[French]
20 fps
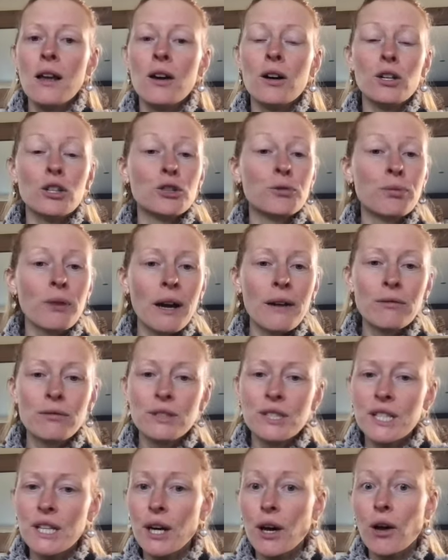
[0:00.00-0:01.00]
Euh, je pourrais vous
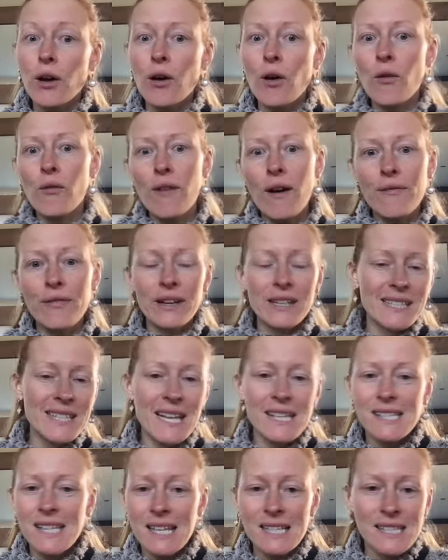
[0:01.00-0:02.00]
dire, on va faire
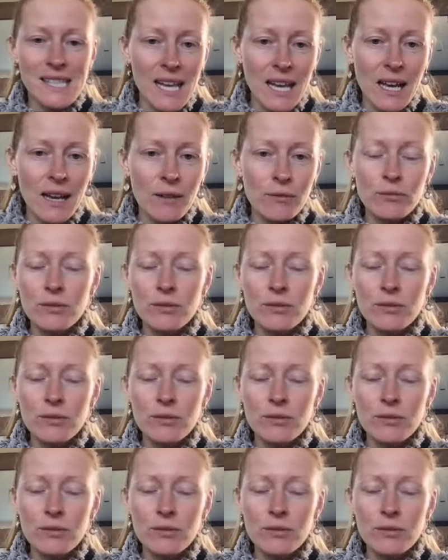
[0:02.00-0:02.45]
ça, ça, ça,